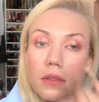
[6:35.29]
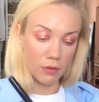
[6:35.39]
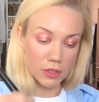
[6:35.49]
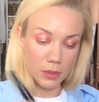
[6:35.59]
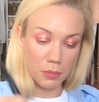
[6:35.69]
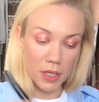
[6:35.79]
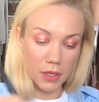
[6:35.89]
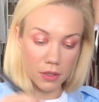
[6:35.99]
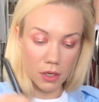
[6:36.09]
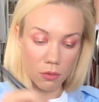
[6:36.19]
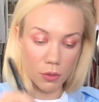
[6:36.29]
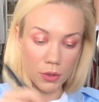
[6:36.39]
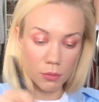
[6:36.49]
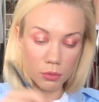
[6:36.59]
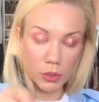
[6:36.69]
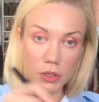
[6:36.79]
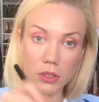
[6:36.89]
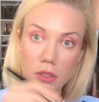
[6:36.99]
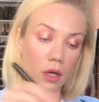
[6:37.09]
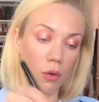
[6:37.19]
А вот теперь
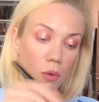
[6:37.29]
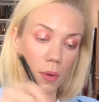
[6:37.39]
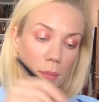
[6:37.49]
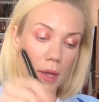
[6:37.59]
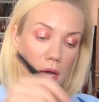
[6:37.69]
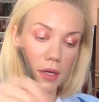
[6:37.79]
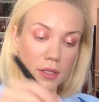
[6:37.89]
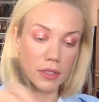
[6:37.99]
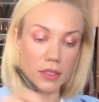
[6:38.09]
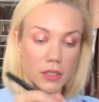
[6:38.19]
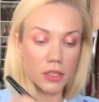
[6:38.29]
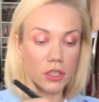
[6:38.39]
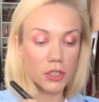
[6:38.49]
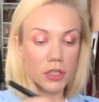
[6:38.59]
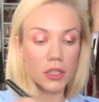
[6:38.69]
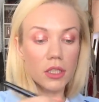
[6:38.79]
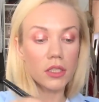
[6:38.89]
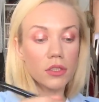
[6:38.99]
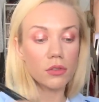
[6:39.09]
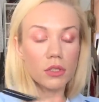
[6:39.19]
какой-нибудь такой мягкой синтетической
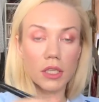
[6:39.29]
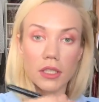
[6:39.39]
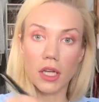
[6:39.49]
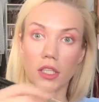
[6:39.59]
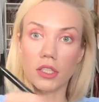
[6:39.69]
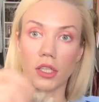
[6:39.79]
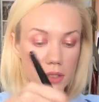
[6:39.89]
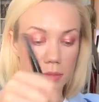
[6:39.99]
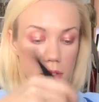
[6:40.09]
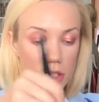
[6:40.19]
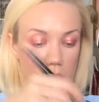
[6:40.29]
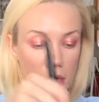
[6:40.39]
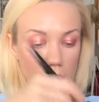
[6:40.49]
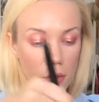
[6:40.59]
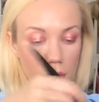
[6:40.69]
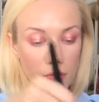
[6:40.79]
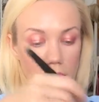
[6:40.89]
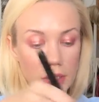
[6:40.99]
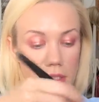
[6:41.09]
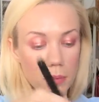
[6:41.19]
кистью я также смешаю
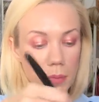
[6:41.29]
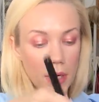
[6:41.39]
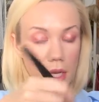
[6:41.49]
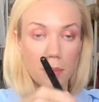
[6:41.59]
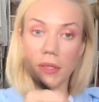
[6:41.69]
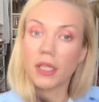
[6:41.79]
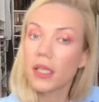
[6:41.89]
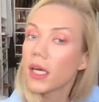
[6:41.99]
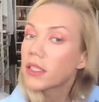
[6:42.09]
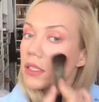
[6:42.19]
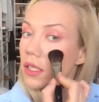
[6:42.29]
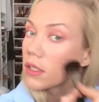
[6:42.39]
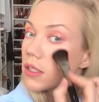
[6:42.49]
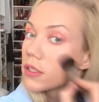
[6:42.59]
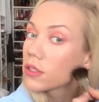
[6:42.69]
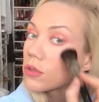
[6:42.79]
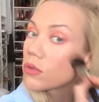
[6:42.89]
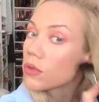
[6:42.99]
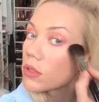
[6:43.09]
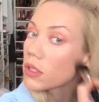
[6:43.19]
фиксит спрей и металласт и
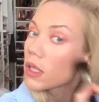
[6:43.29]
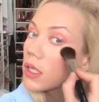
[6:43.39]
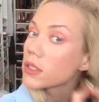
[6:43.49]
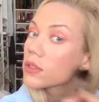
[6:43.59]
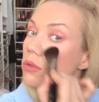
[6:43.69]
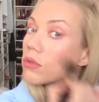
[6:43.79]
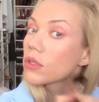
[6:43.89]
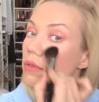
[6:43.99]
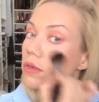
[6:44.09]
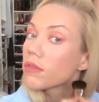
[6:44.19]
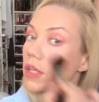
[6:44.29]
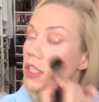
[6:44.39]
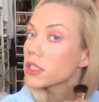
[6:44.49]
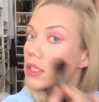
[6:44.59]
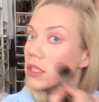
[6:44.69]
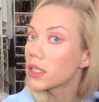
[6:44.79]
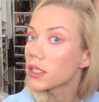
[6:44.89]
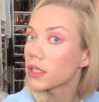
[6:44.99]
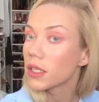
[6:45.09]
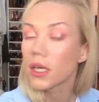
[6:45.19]
нанесу на скулы во влажной
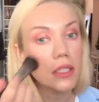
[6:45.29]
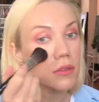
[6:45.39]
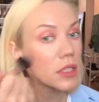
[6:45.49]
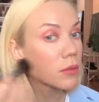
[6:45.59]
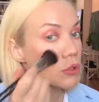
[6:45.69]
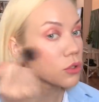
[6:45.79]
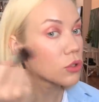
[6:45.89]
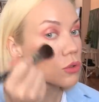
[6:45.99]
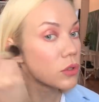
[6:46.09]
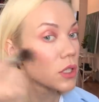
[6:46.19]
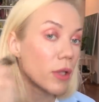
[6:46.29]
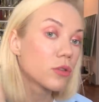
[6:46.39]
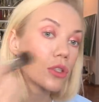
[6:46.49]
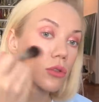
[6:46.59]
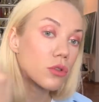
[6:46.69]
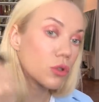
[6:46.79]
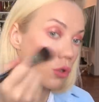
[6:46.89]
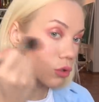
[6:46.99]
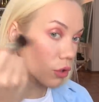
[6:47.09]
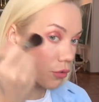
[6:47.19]
технике. Совсем чуть-чуть. Получится очень
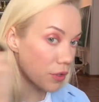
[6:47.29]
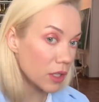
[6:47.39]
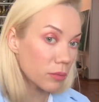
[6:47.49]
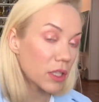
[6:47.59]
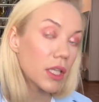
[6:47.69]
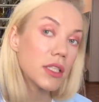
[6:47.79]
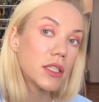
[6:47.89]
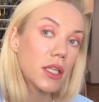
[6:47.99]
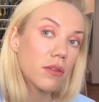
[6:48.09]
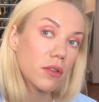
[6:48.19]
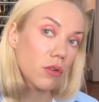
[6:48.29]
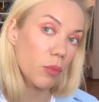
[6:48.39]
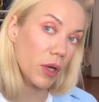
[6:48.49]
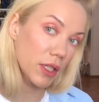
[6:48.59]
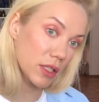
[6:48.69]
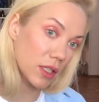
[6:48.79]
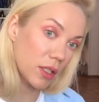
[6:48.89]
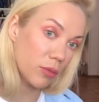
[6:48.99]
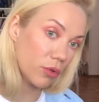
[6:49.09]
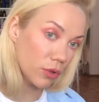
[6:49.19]
крутой эффект. Металлизированного блеска
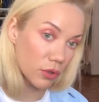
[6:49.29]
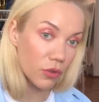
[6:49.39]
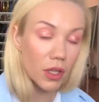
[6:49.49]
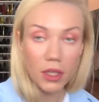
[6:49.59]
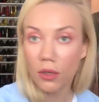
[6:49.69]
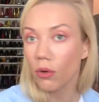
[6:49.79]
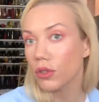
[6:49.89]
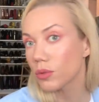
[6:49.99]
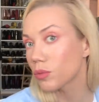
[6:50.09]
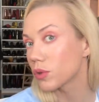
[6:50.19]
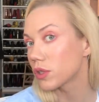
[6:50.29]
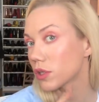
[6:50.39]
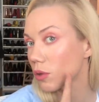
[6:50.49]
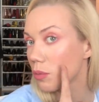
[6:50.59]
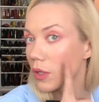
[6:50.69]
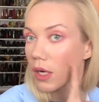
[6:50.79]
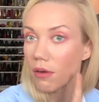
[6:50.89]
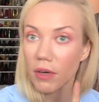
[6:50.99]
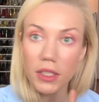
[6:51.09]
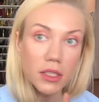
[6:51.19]
не будет видно, кожа будет зато
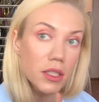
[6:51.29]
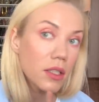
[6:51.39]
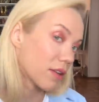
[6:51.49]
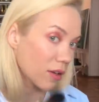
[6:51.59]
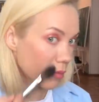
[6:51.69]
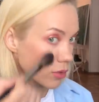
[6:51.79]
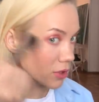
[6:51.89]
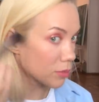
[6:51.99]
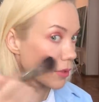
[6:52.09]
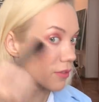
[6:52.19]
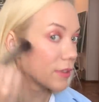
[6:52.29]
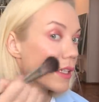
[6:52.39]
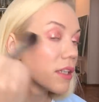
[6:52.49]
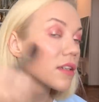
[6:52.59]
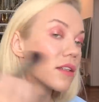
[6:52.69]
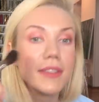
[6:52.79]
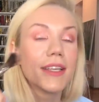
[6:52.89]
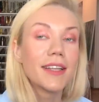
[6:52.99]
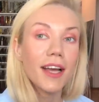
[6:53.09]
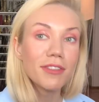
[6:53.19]
переливаться, как будто бы вы
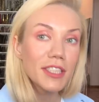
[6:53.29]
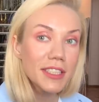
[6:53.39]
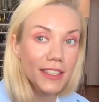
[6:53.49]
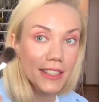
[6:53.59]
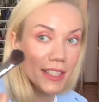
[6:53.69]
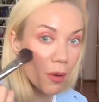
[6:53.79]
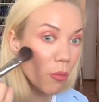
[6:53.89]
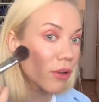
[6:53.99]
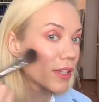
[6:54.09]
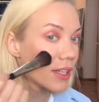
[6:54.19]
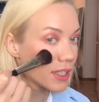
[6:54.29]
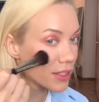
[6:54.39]
никогда в жизни не работали,